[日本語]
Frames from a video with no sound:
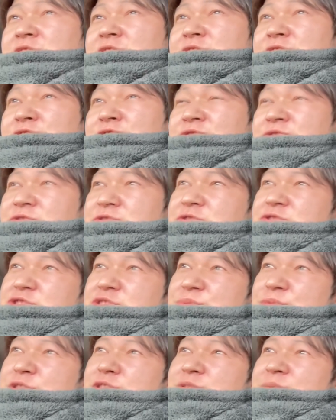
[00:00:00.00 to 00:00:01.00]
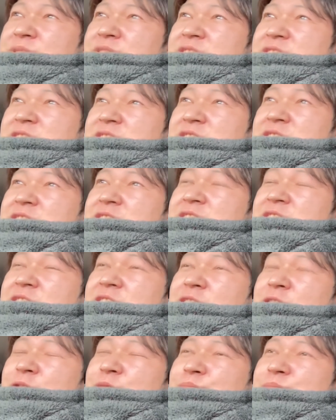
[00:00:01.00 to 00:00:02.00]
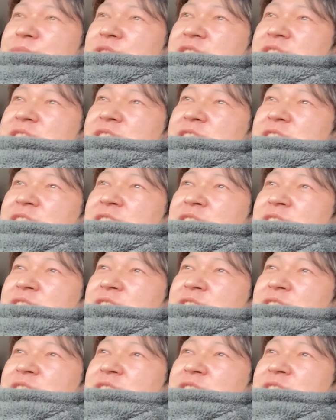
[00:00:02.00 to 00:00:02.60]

だからそういう荷物までね、なんかほんまに、